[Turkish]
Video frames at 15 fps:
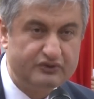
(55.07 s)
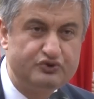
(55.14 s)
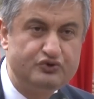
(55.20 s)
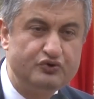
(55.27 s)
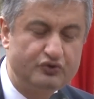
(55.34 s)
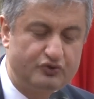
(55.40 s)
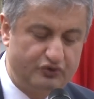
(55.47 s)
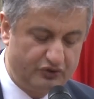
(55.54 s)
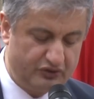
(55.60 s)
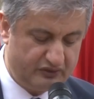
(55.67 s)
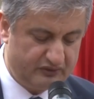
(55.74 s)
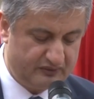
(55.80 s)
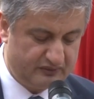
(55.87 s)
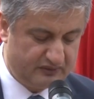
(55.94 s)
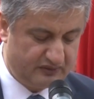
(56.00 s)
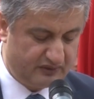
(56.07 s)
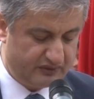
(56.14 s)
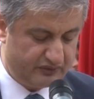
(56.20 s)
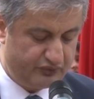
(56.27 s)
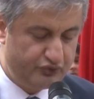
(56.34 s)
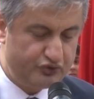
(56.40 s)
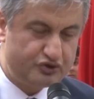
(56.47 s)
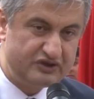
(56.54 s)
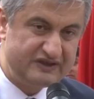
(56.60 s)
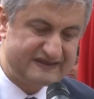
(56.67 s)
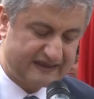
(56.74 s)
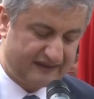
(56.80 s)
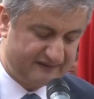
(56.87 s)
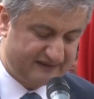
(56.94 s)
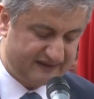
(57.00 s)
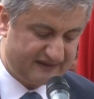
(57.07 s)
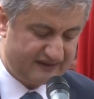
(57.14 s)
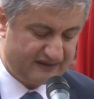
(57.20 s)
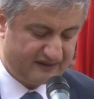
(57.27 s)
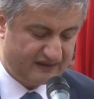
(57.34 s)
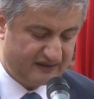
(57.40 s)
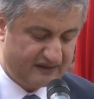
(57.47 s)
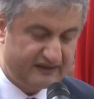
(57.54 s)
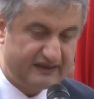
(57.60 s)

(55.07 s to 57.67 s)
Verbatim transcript: Çünkü 3 Nisan'da